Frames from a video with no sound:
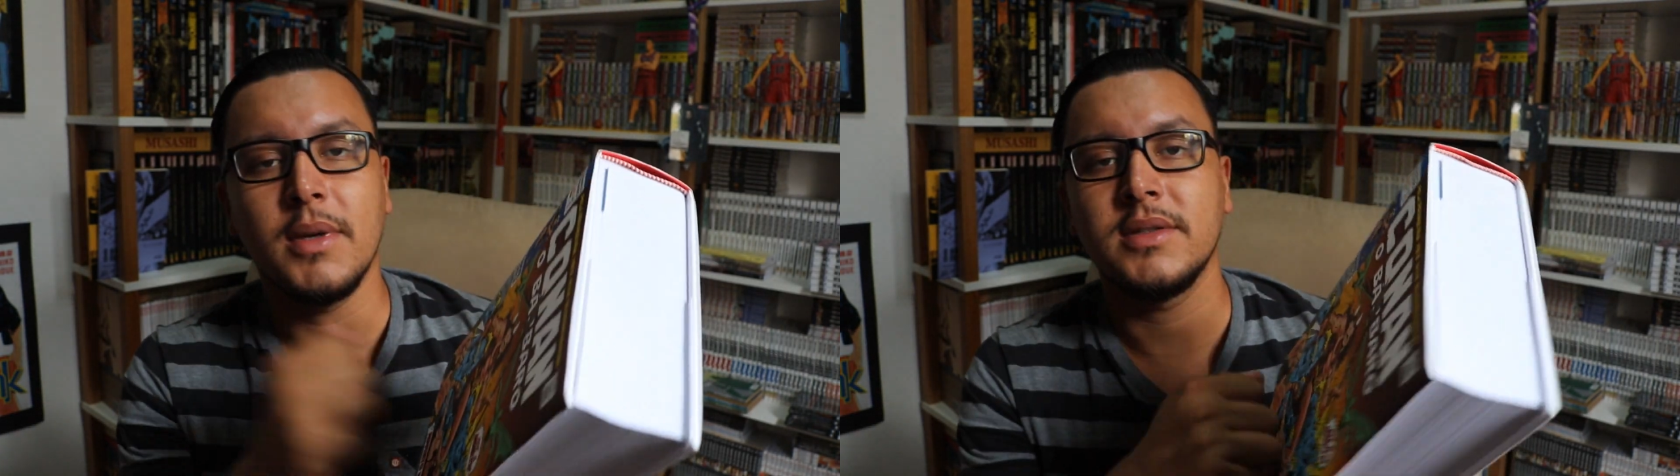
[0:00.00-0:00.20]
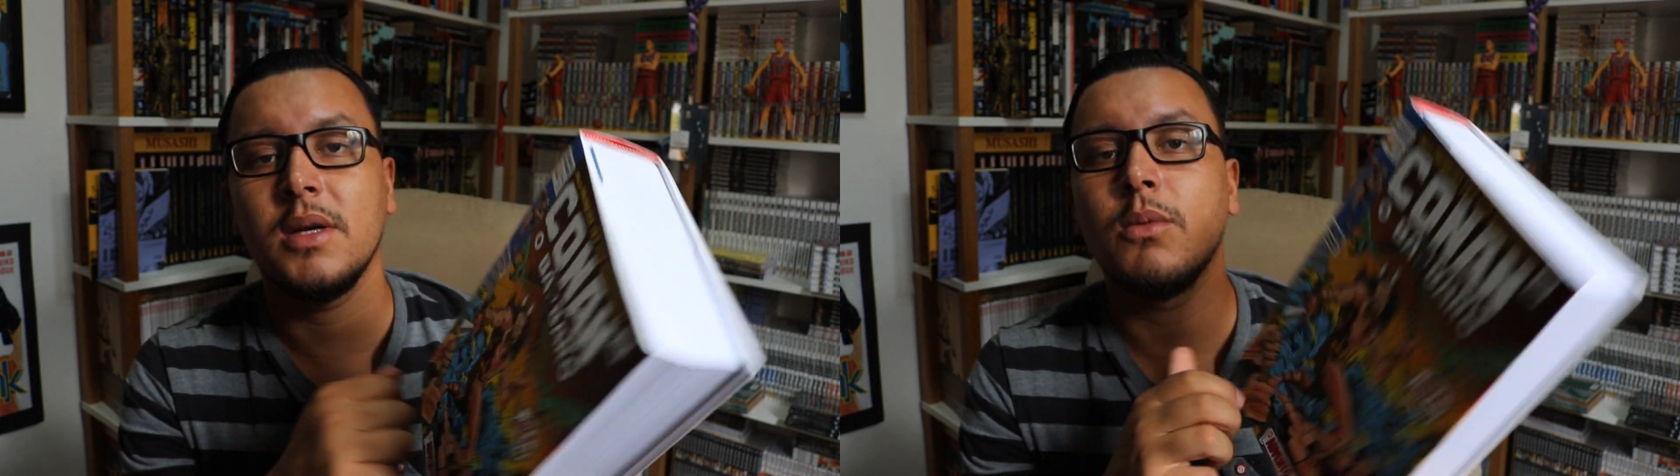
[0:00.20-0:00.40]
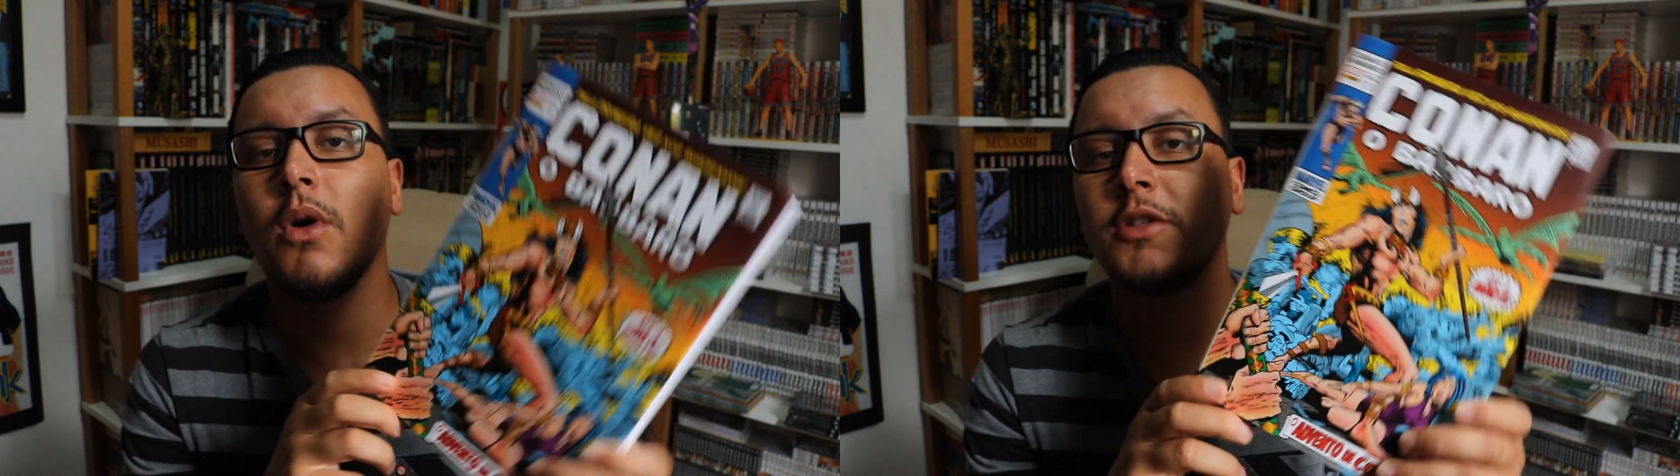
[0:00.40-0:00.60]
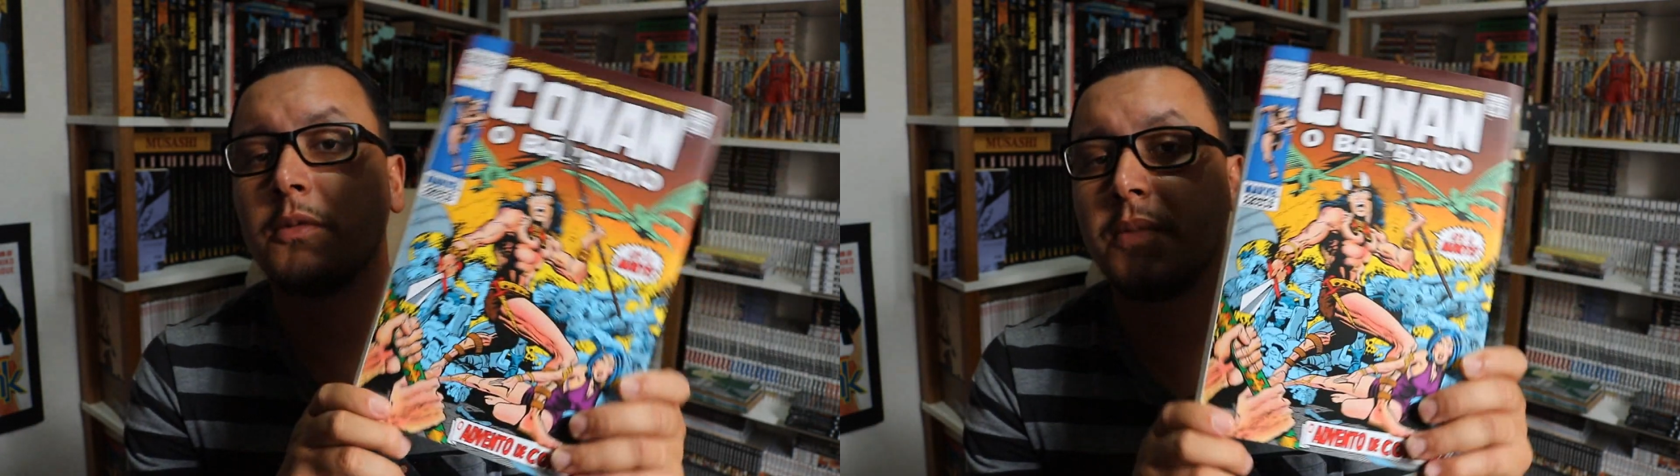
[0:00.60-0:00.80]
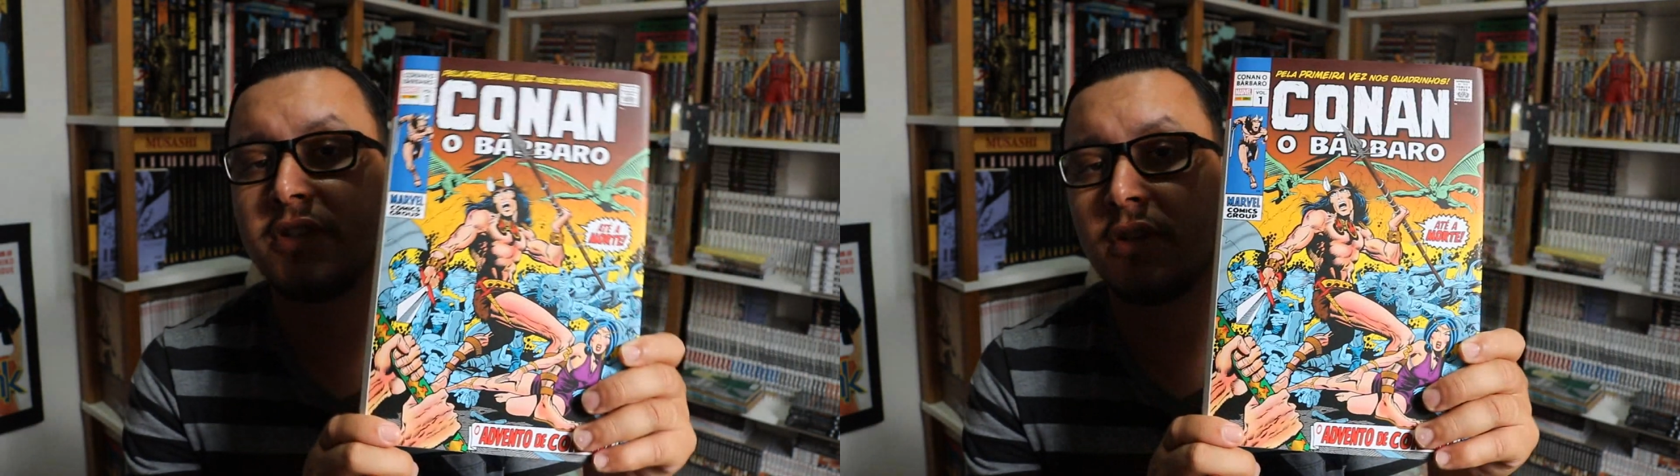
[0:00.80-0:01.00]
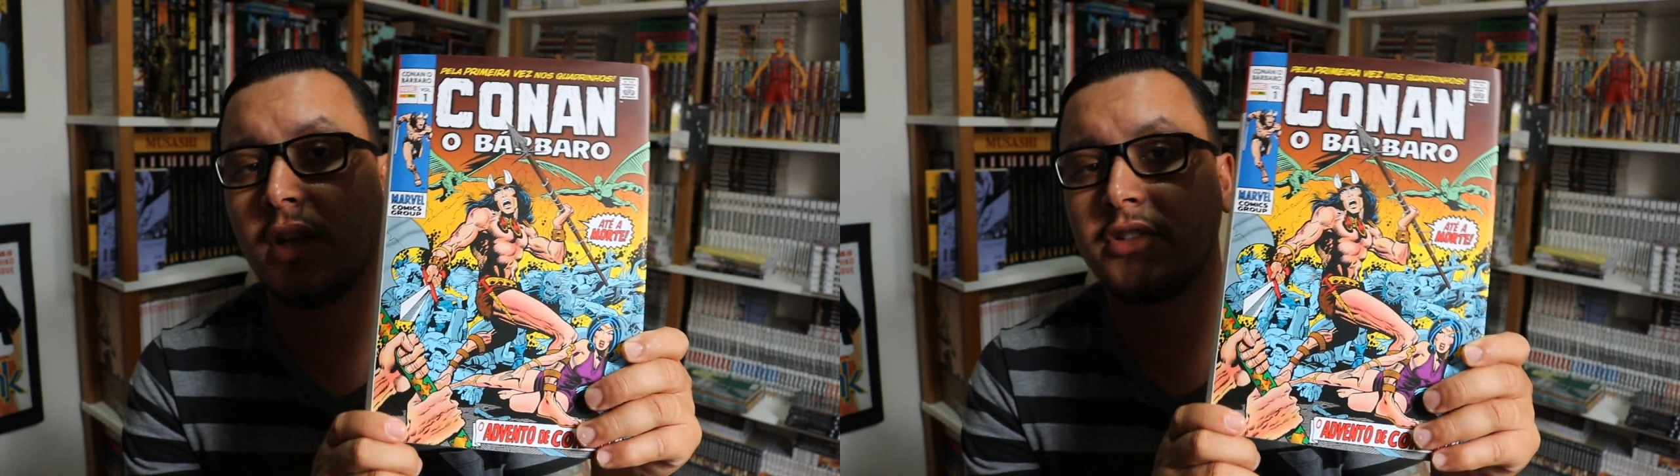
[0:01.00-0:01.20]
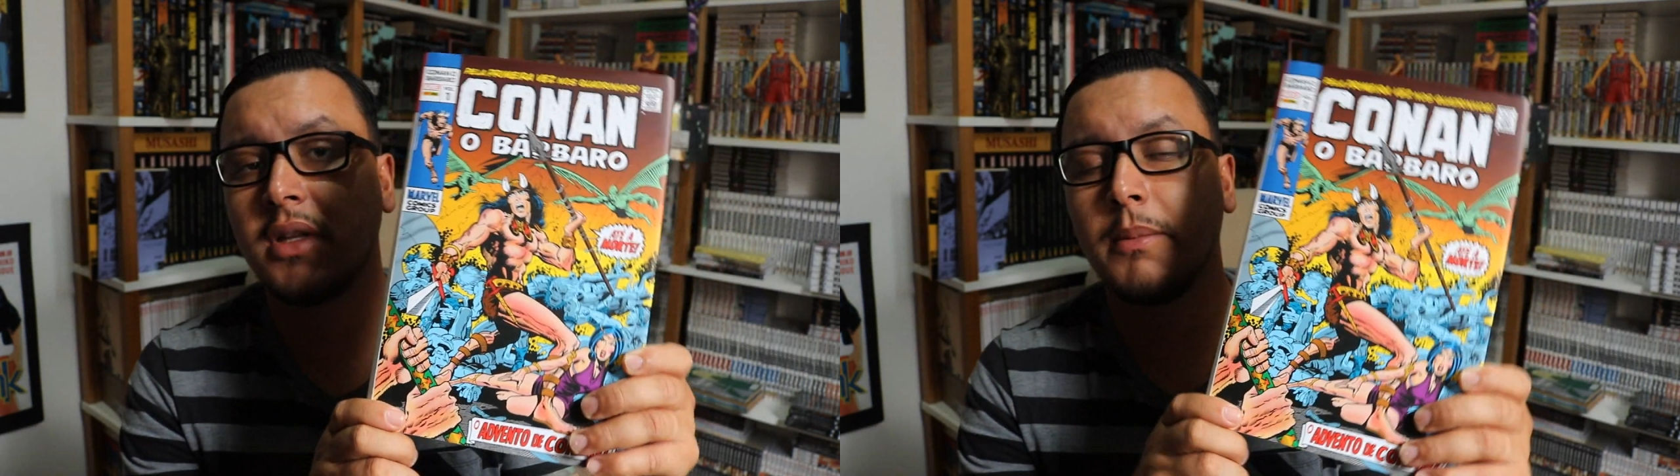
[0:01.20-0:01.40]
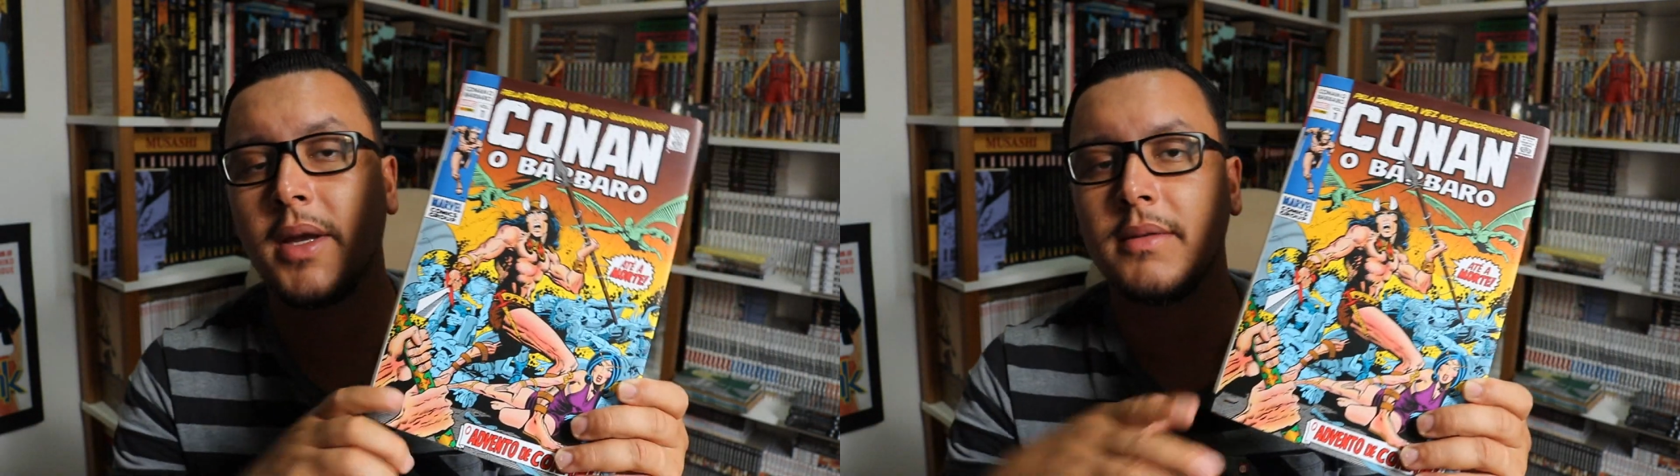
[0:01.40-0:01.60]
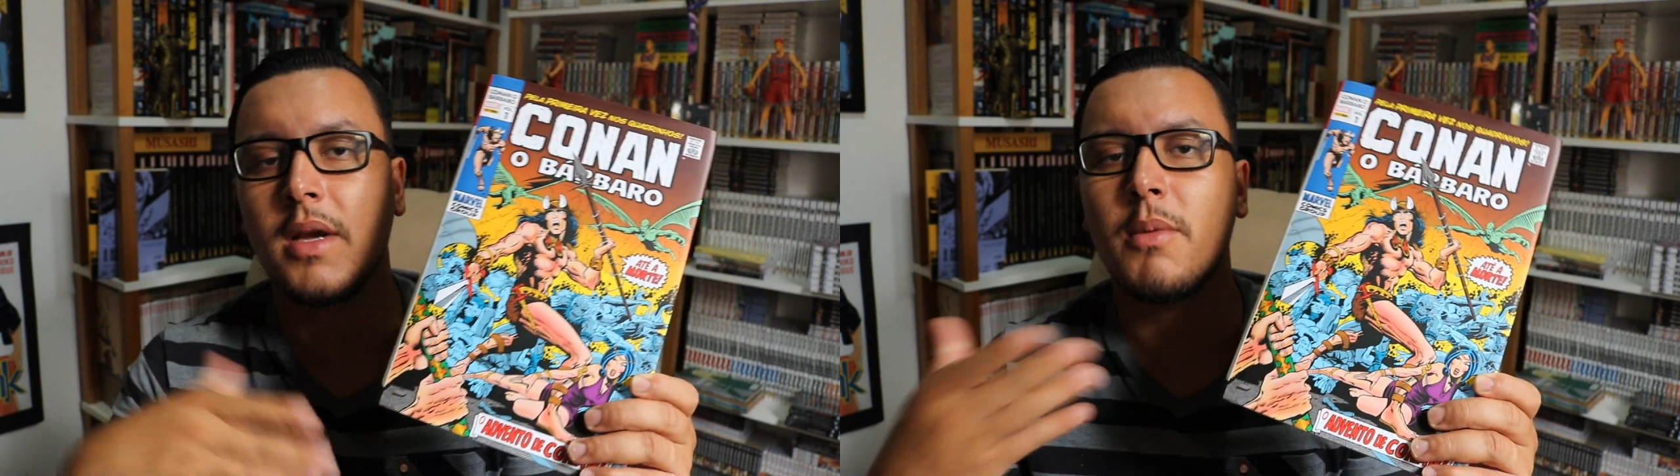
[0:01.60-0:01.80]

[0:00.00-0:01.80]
Mas é um ótimo personagem também,